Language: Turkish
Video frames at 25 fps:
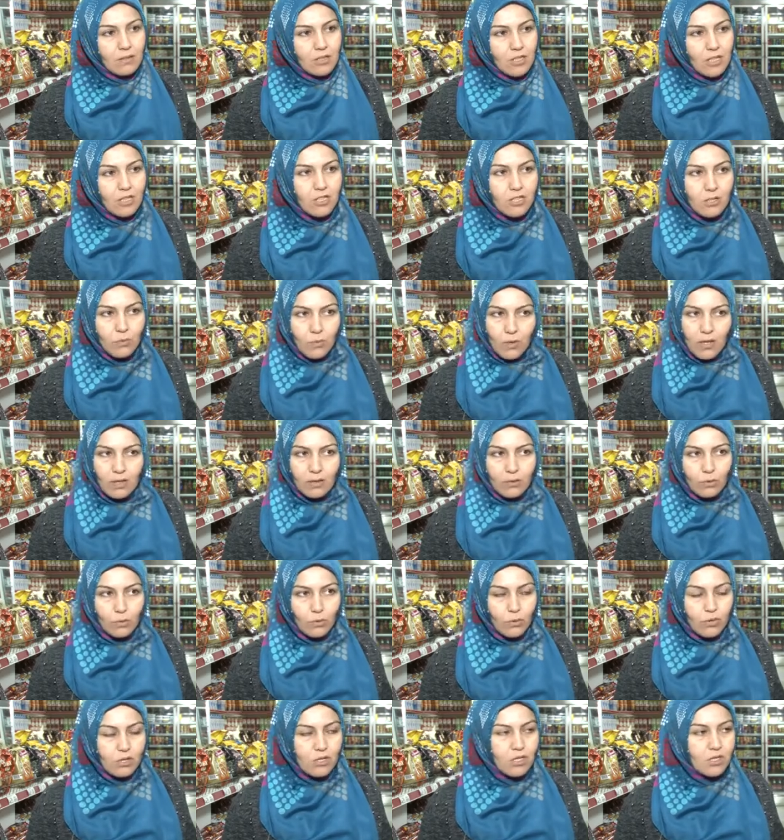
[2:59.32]
çalışmakla
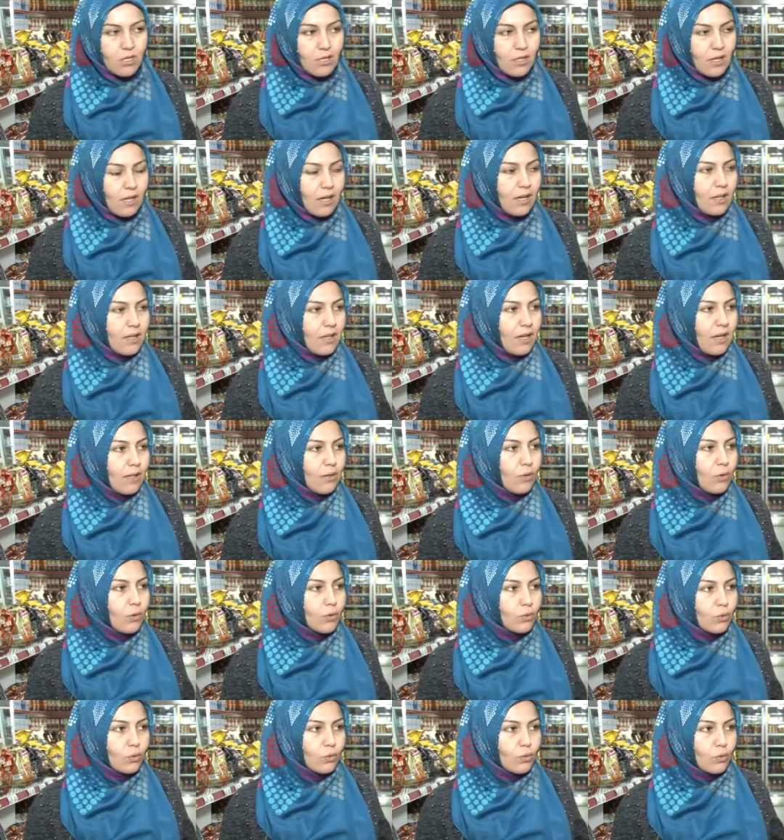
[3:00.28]
uğraşırken yani
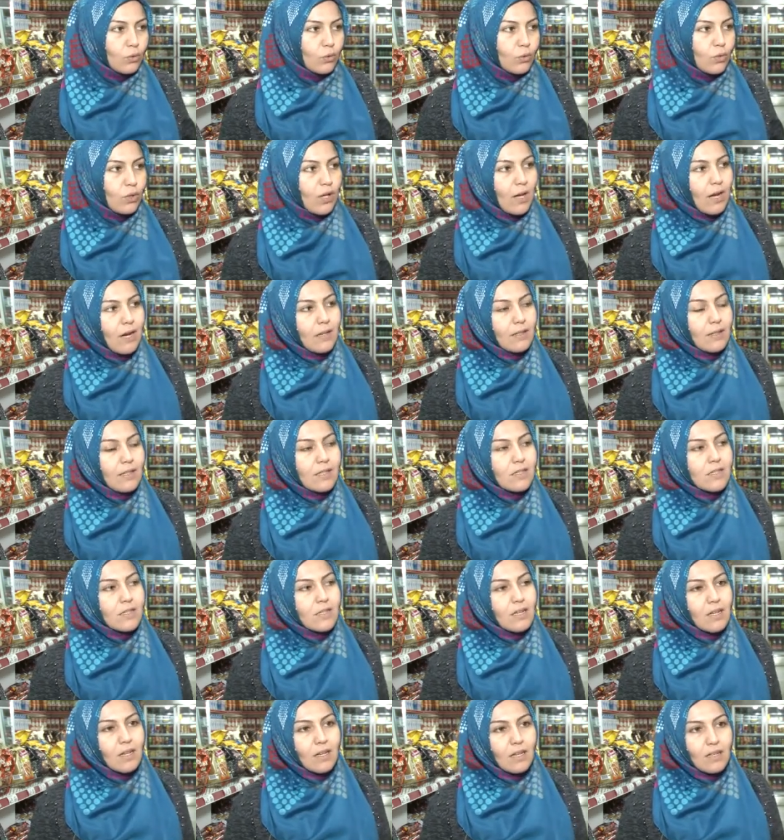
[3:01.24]
oturduğu yerden
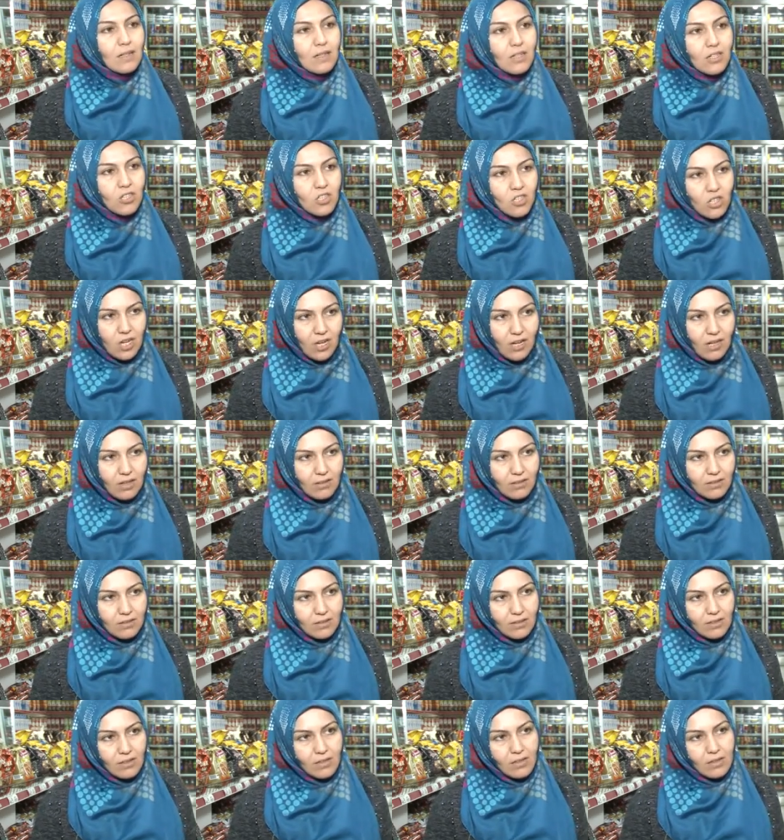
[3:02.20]
sigaraları
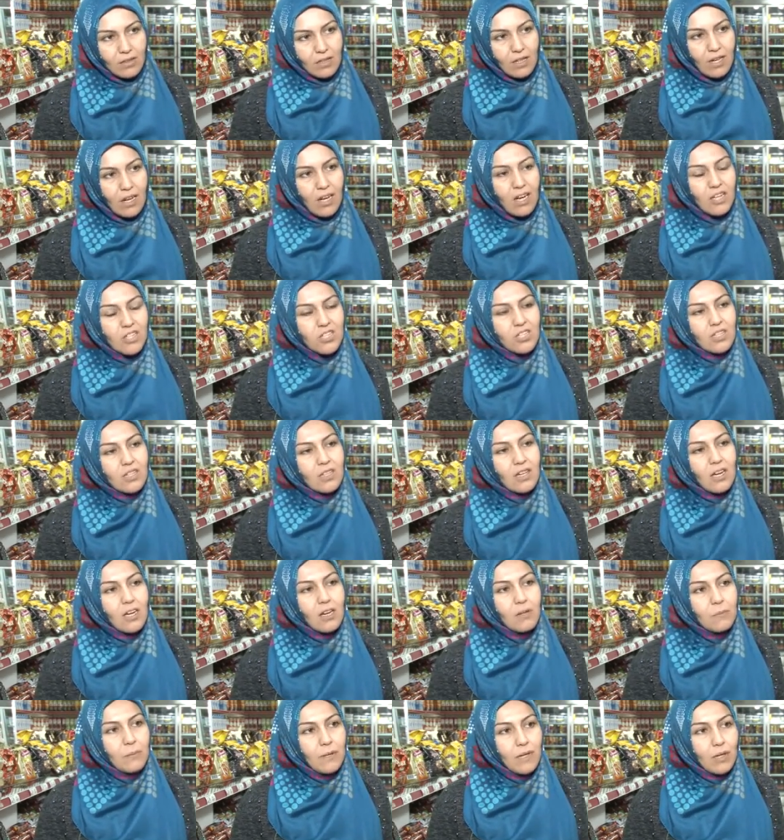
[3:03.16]
çaldı.
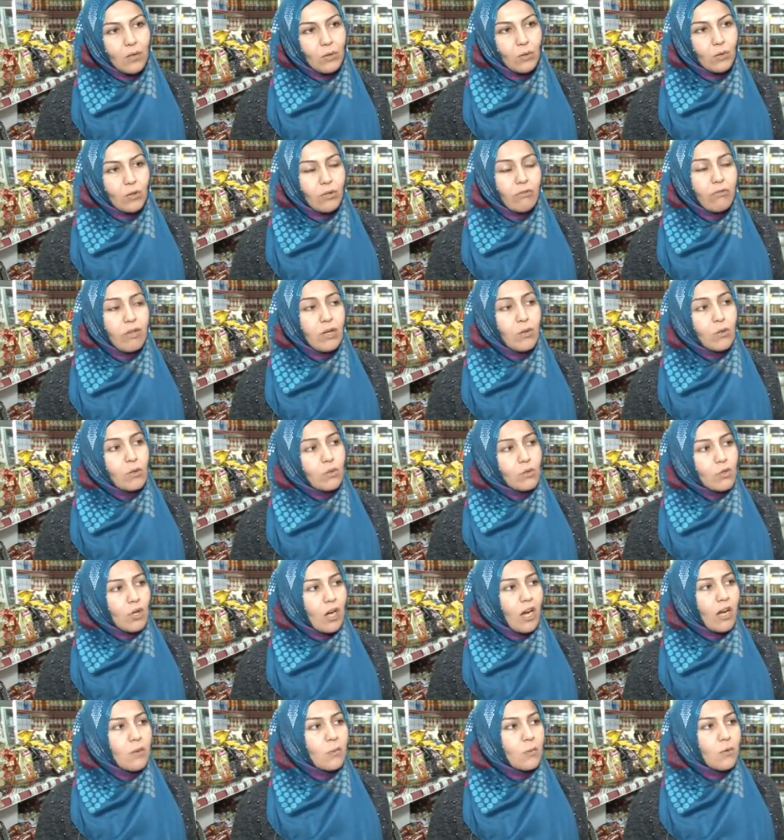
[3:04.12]
Aşikar belli oluyor ve 3
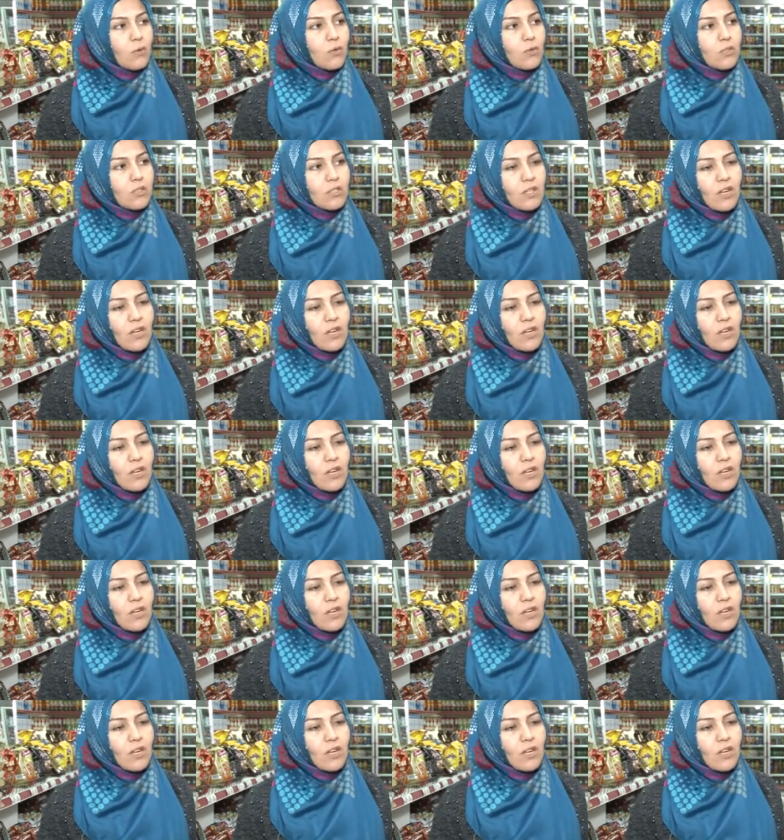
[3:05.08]
ay boyunca